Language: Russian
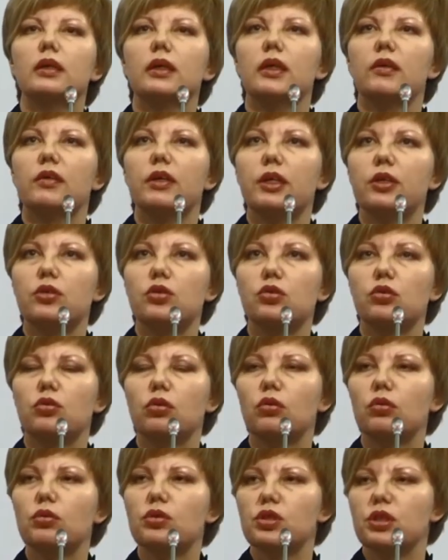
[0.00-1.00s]
говорит,
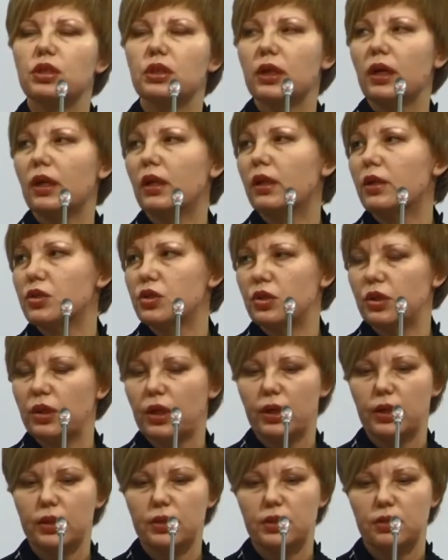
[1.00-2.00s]
что он считал и
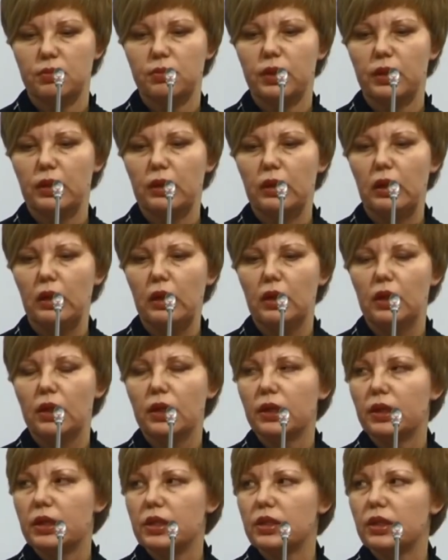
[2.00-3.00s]
считает себя
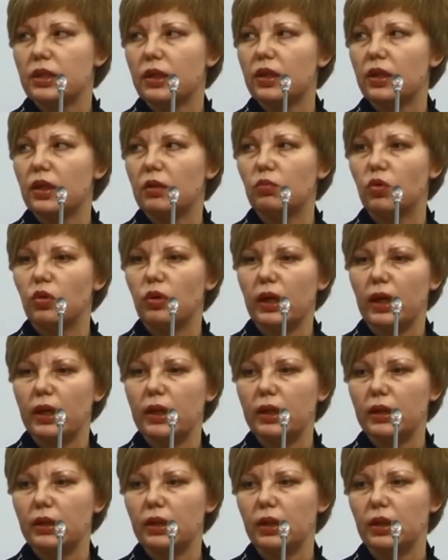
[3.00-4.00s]
гражданином
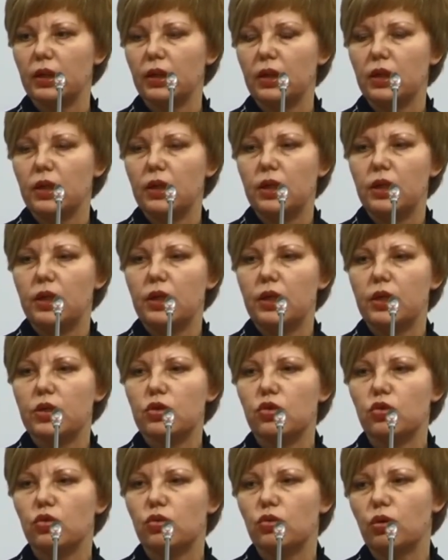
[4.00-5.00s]
Украины, и
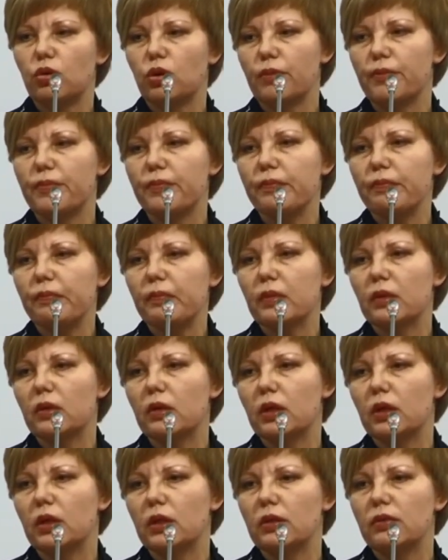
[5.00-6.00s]
что
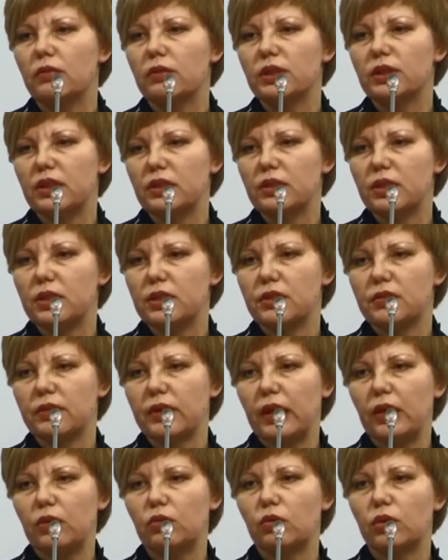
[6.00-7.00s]
э, те
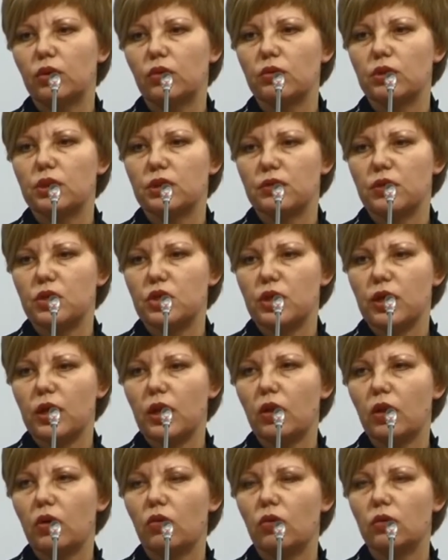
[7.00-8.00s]
действия, которые он
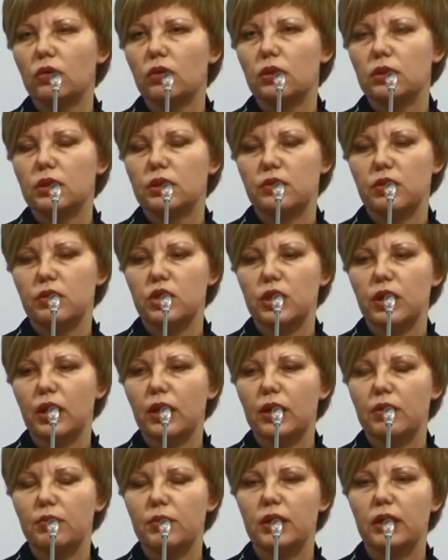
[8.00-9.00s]
совершал, он
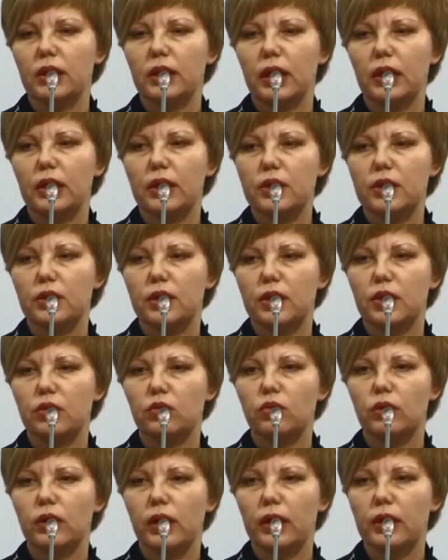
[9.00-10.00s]
совершал именно как
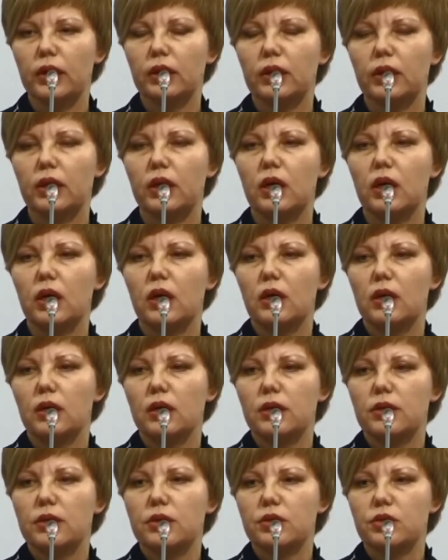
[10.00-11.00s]
гражданин Украины,
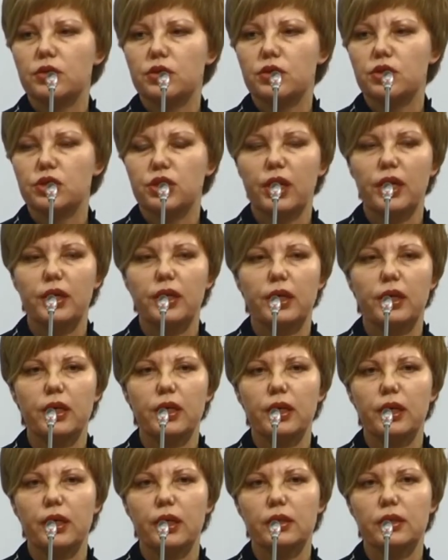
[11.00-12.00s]
э, защищая
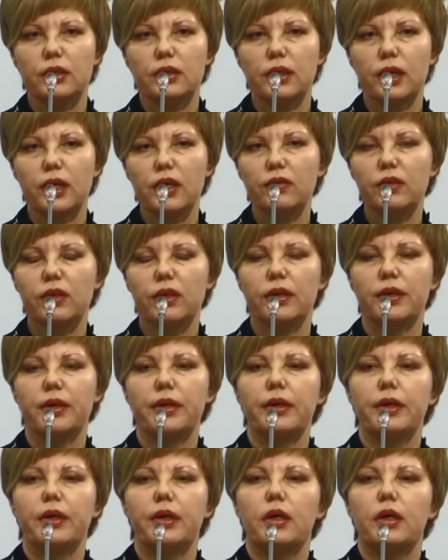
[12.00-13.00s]
и отстаивая
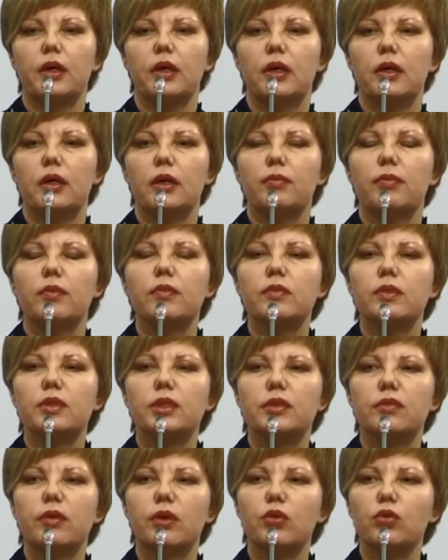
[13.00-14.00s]
э,
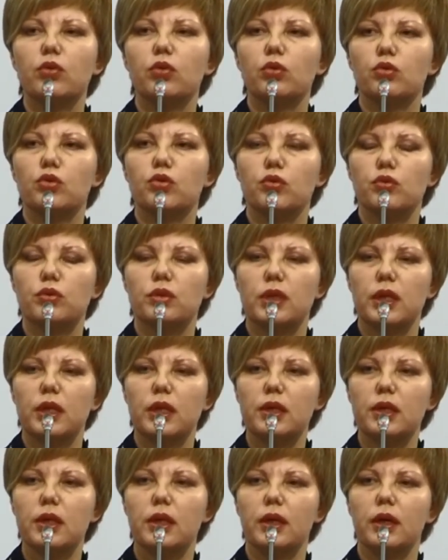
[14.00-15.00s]
свою точку
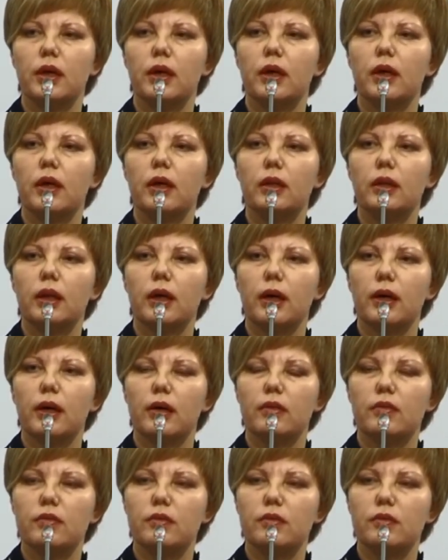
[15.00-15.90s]
зрения на